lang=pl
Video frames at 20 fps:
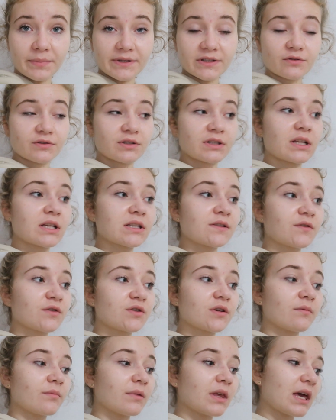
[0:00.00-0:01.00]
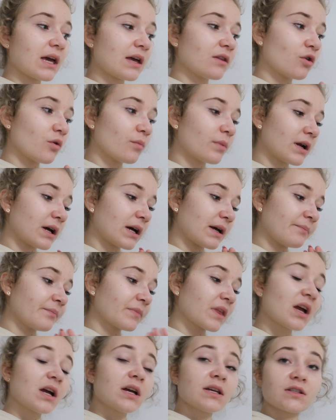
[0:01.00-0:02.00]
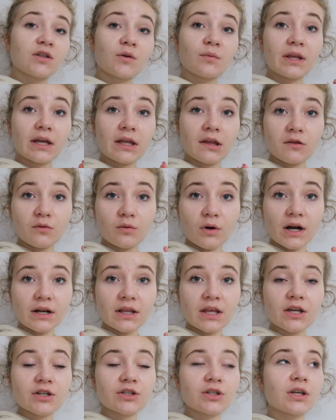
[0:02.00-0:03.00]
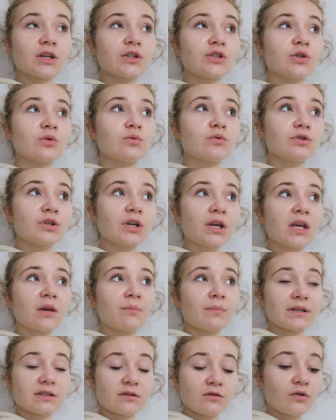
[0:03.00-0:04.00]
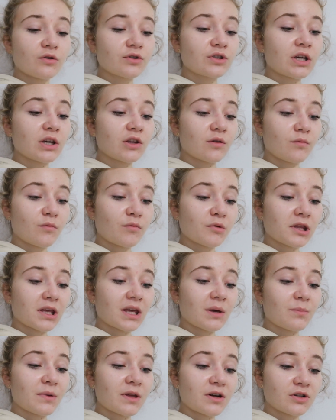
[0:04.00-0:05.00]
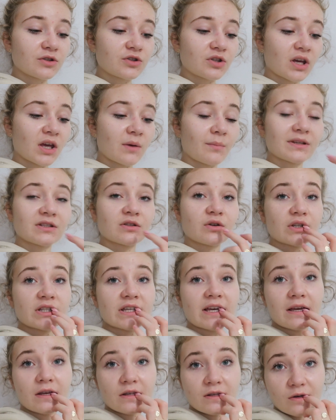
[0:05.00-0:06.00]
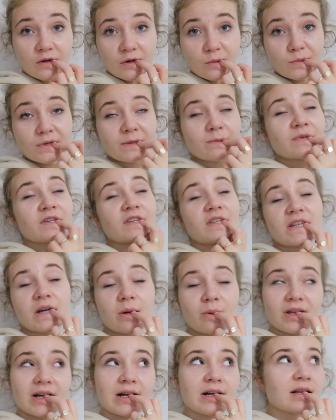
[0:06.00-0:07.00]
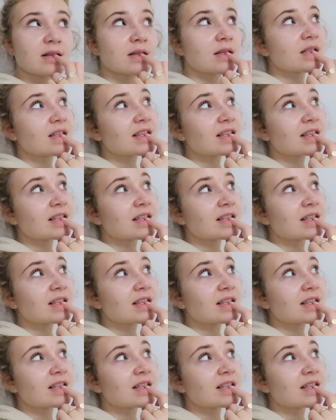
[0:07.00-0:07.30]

te paznokcie. Teraz stwierdziłam, nie, dobra, zrobię takie naturalniejsze, takie cieniusieńkie paznokcie i to były moje takie pierwsze cienkie paznokcie. I co robiłam? Siedziałam tak.